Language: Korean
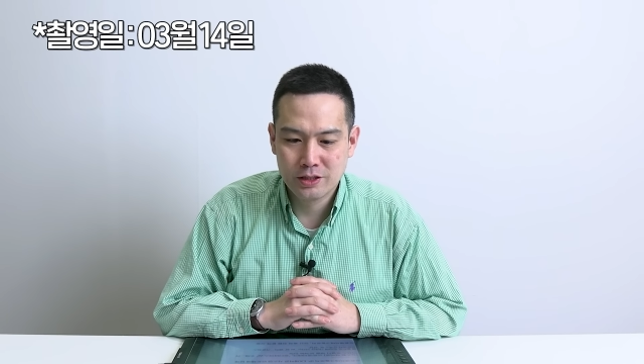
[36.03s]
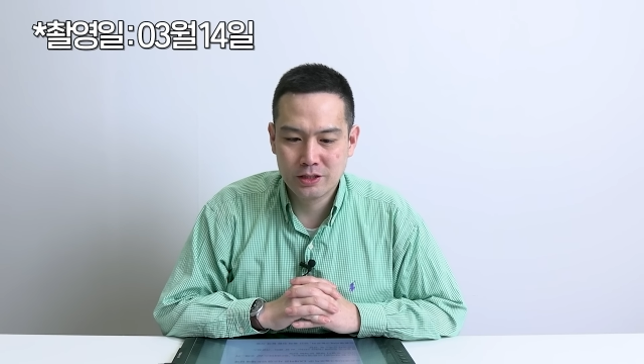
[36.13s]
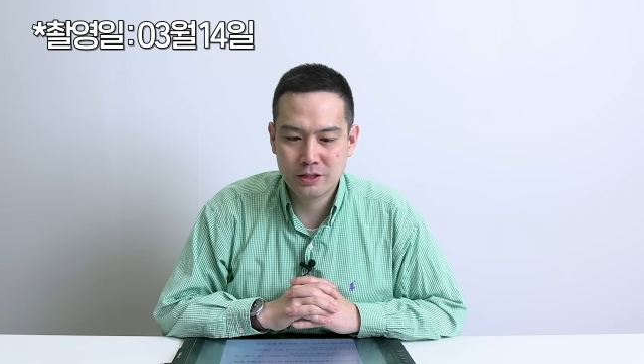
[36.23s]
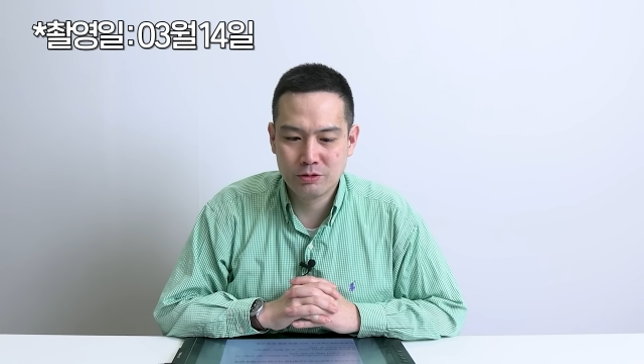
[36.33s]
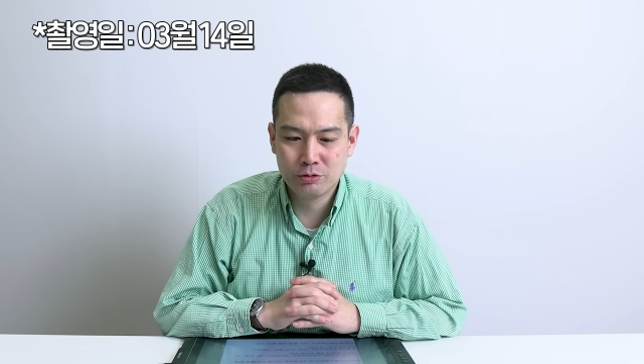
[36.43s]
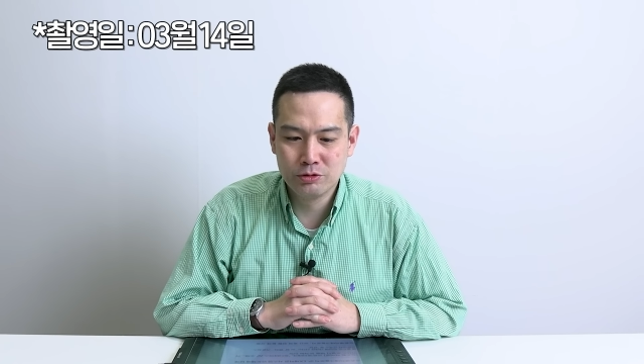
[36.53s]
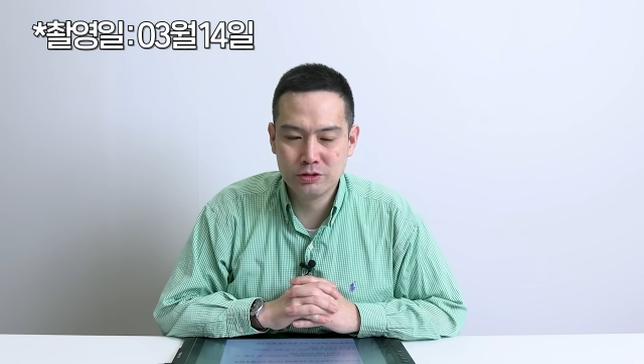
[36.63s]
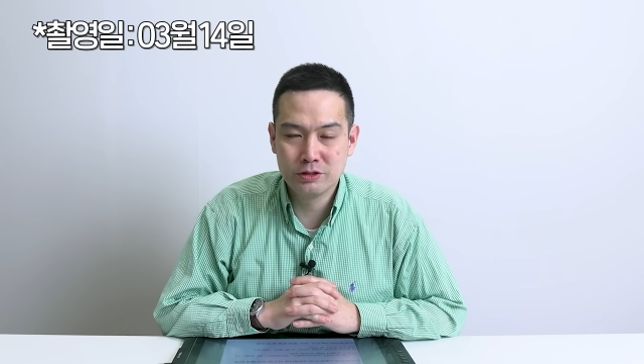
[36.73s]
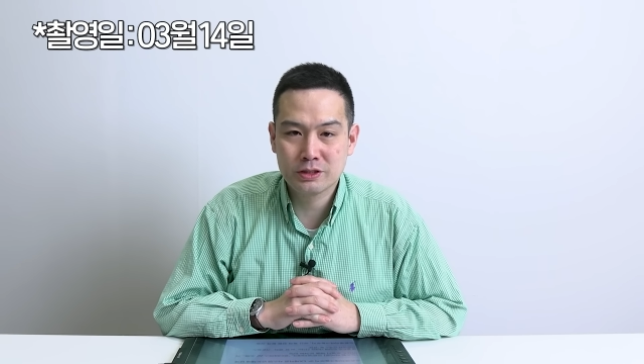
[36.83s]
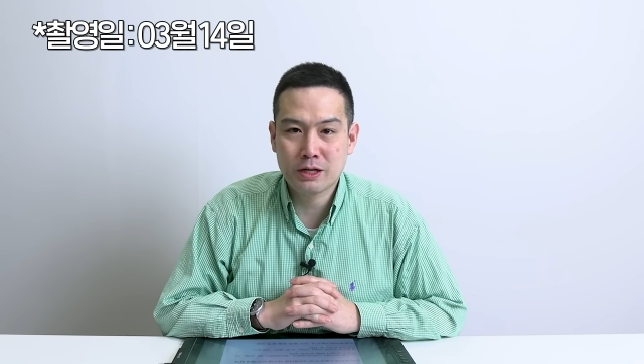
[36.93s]
네,
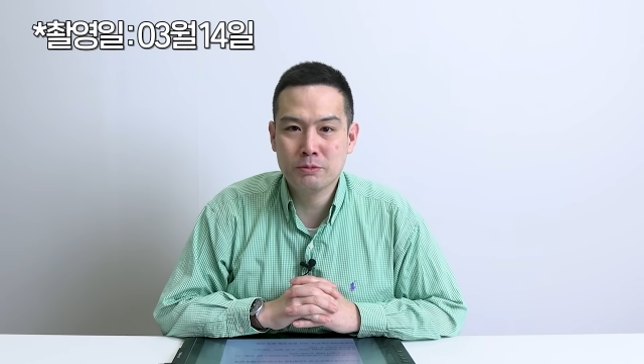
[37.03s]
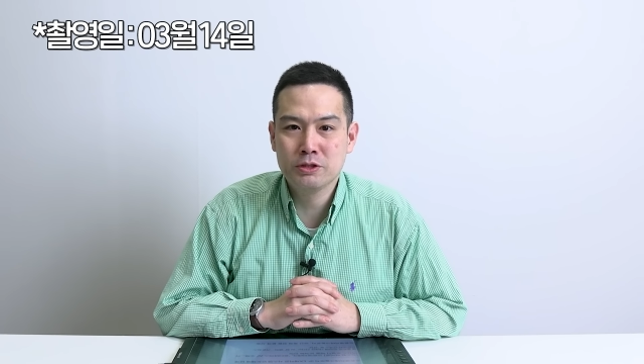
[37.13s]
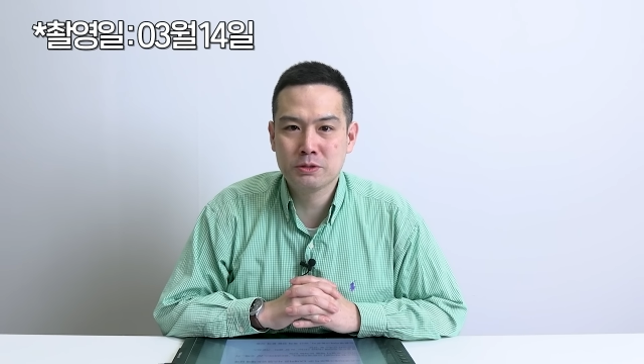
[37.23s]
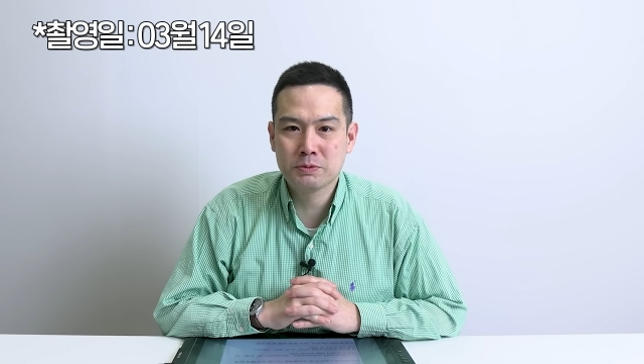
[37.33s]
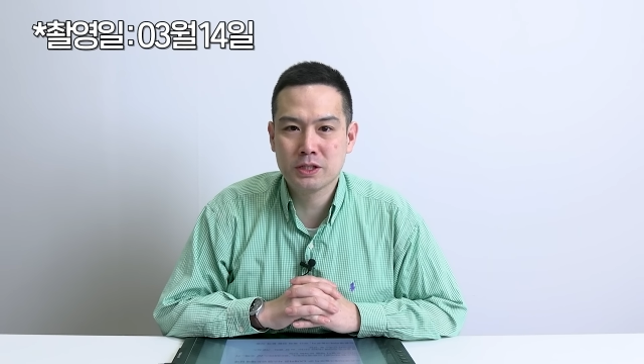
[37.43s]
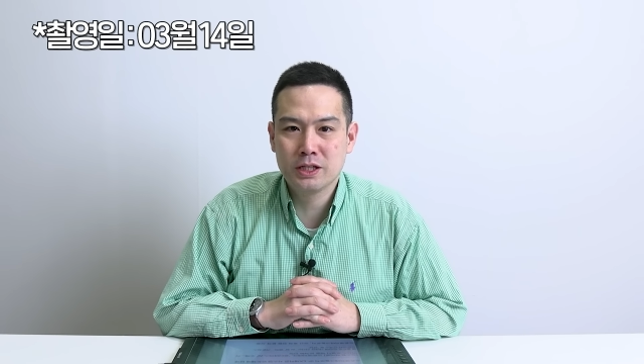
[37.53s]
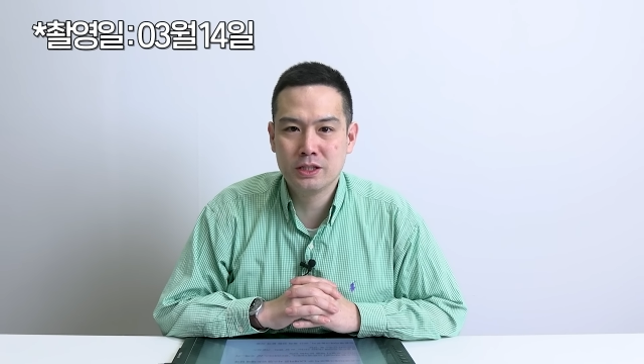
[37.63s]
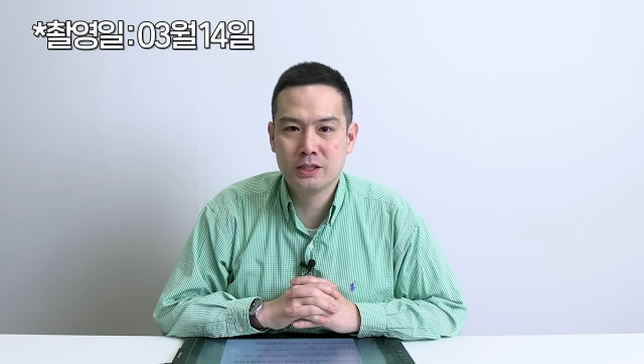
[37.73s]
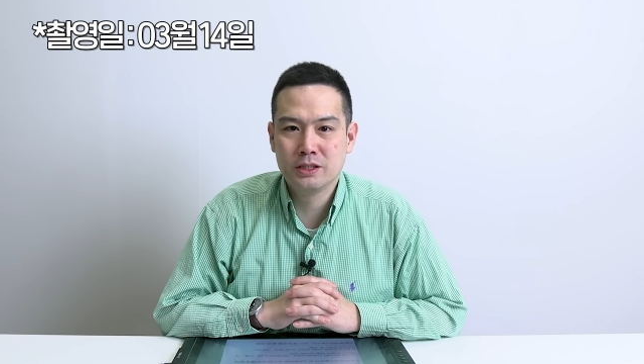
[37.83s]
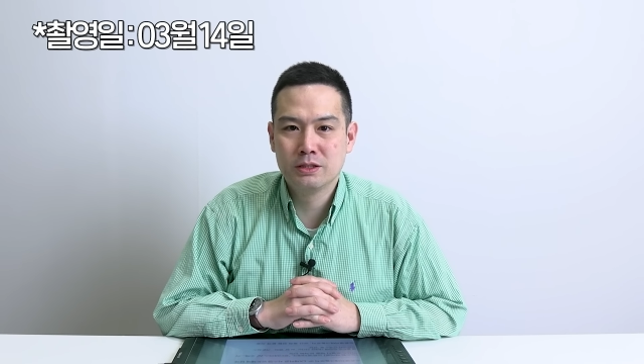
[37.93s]
오늘 3월
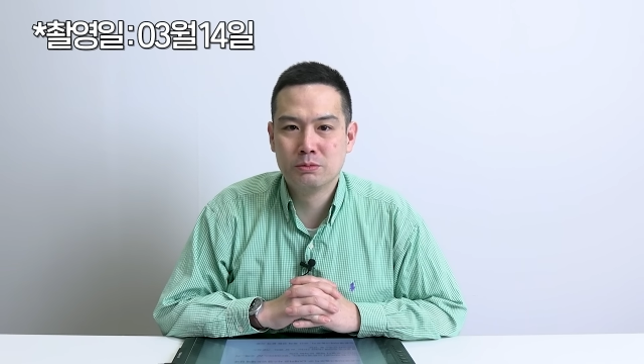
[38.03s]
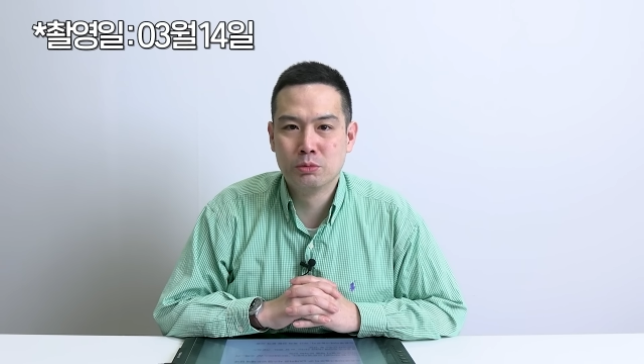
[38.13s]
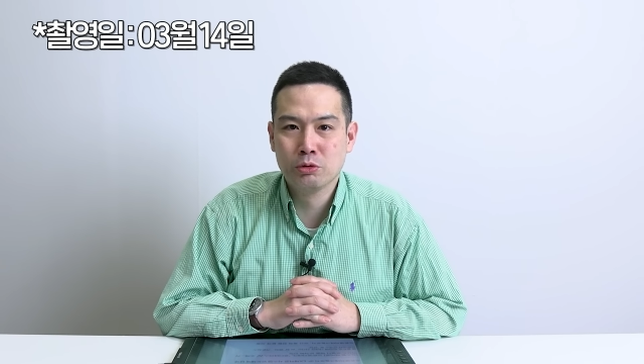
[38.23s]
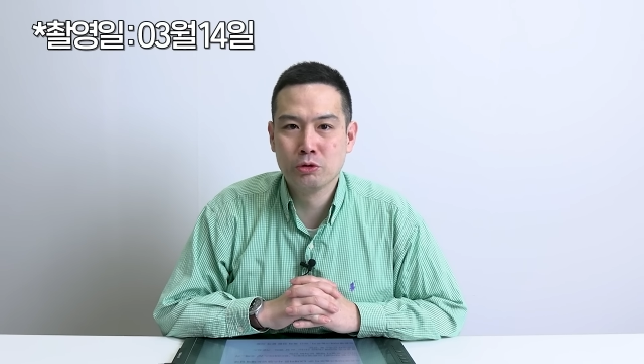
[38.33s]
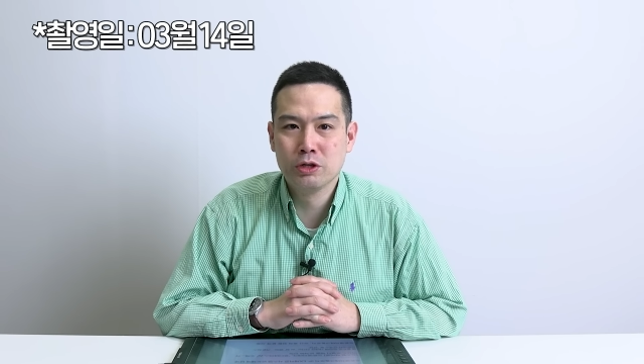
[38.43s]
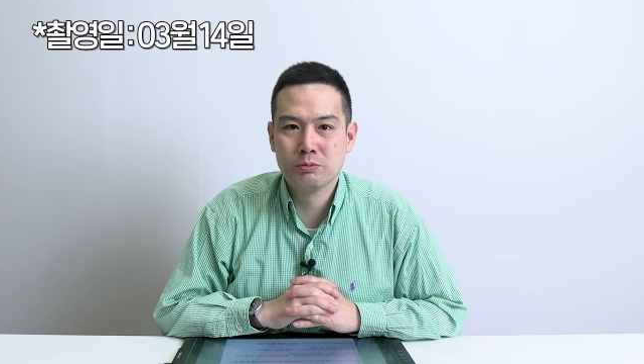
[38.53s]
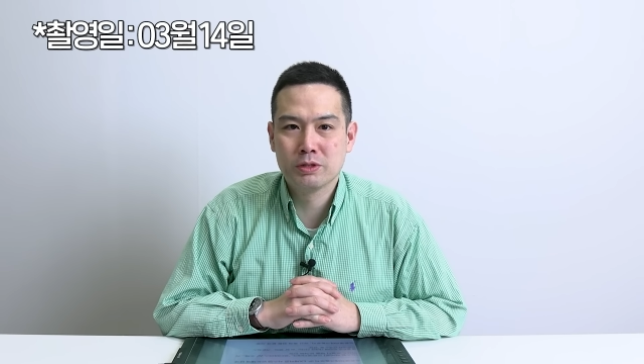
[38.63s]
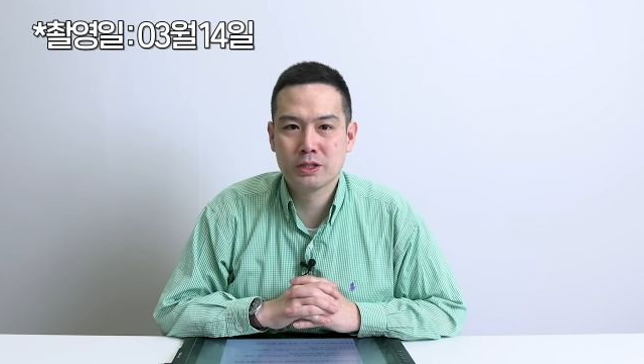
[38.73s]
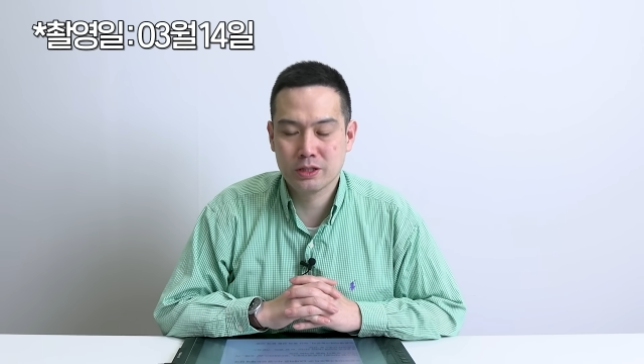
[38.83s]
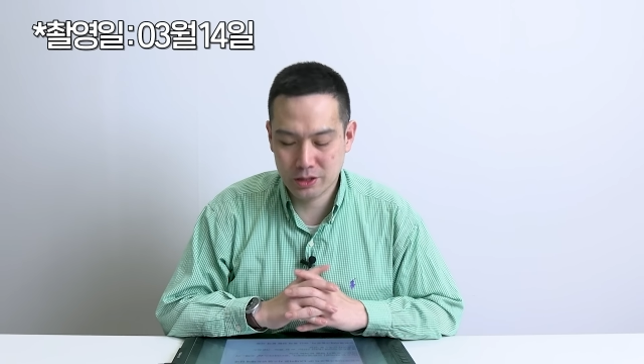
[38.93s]
14일 목요일입니다.